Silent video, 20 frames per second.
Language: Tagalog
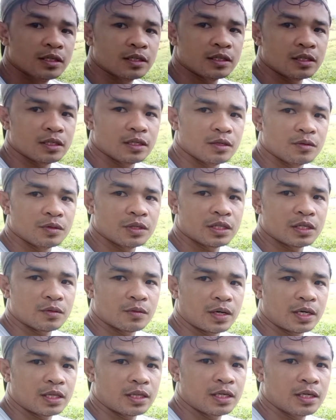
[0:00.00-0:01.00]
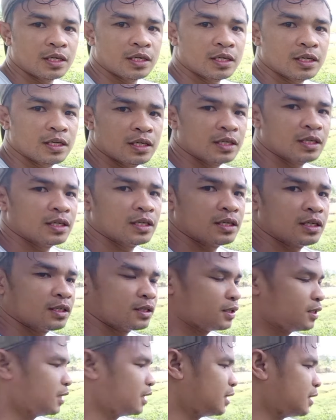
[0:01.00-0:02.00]
Si Wheat and White.
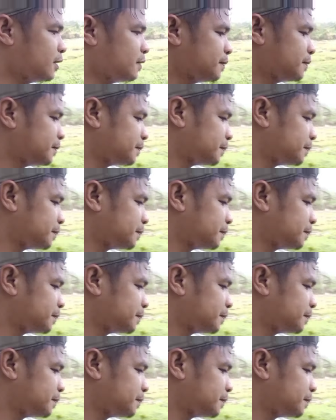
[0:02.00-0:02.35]
Yan.